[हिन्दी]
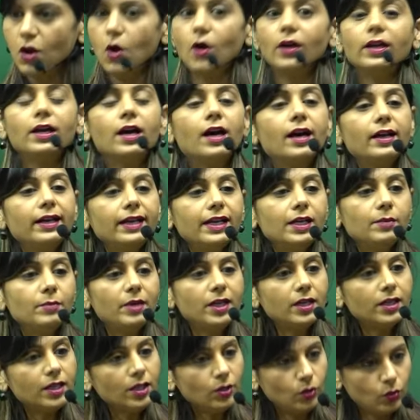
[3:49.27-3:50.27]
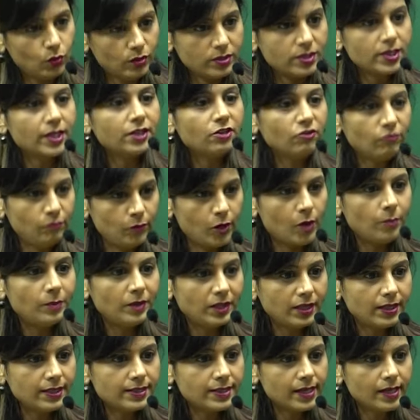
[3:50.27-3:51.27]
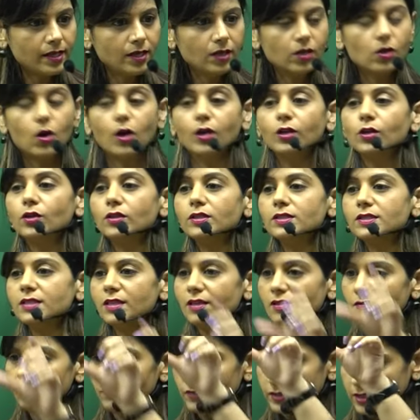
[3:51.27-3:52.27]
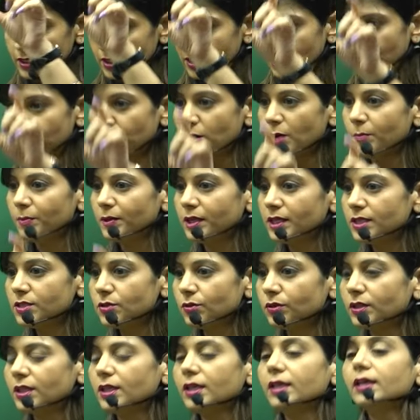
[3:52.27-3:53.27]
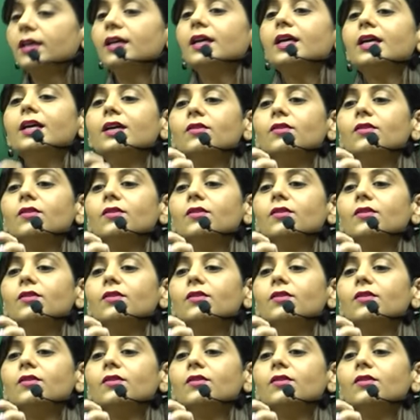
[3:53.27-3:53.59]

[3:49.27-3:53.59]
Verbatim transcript: और हर एलिमेंट की दो सेट ऑफ प्रॉपर्टीज हैं कौन कौन सी फिजिकल प्रॉपर्टीज होती हैं